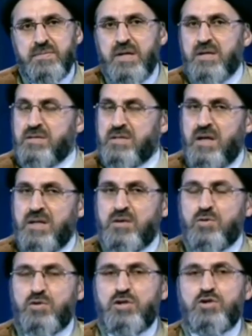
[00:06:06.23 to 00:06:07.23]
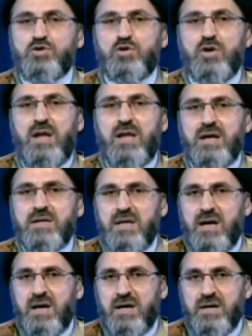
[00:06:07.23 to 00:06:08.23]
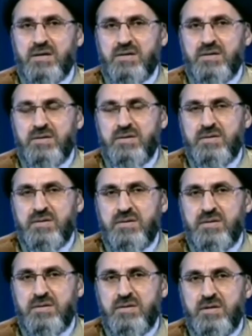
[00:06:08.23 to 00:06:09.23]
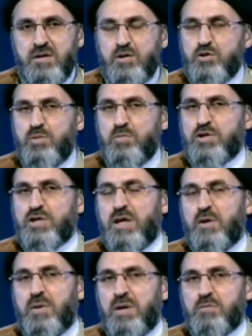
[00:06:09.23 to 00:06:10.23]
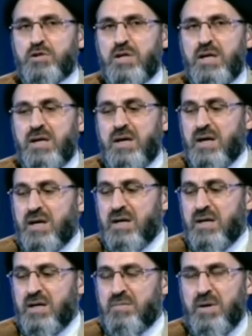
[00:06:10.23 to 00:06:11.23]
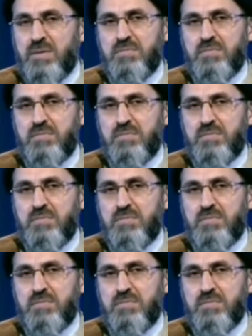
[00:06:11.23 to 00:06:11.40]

سيارتك وتي تشتغل على خط اخر ايه شو المشكلة وين المشكلة يا اخ محمد